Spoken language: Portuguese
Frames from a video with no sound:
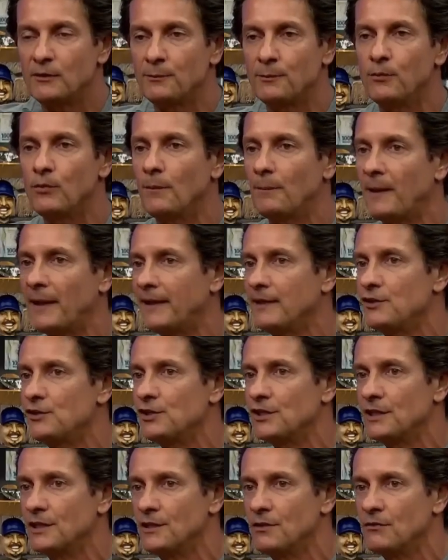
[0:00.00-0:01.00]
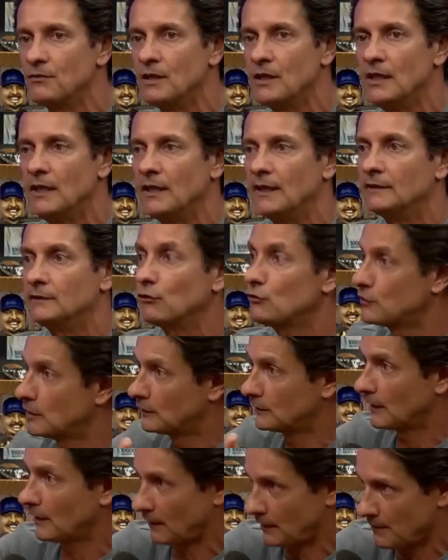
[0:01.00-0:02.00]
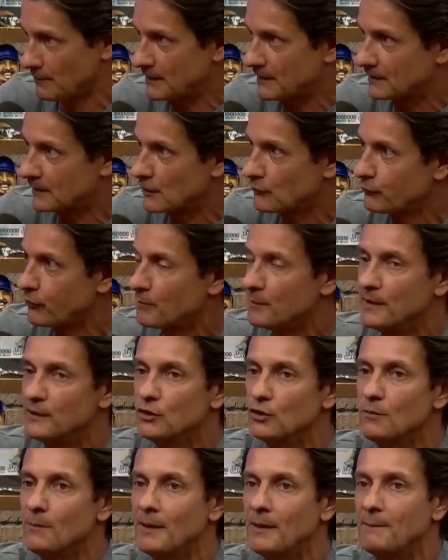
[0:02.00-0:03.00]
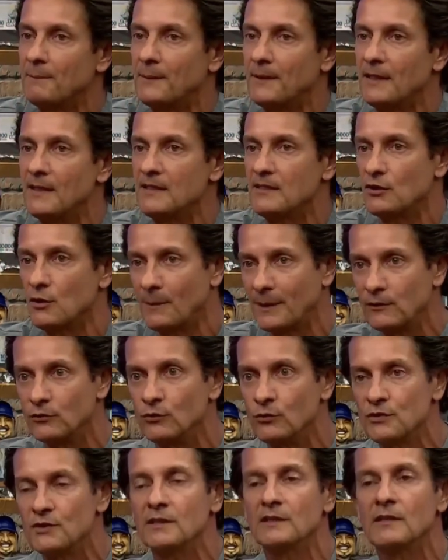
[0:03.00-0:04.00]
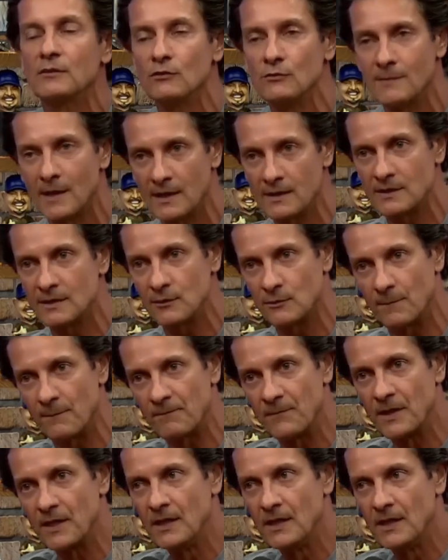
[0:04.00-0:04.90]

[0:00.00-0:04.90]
para a região. Então se acaba se transformando numa empresa, numa indústria dentro do Brasil.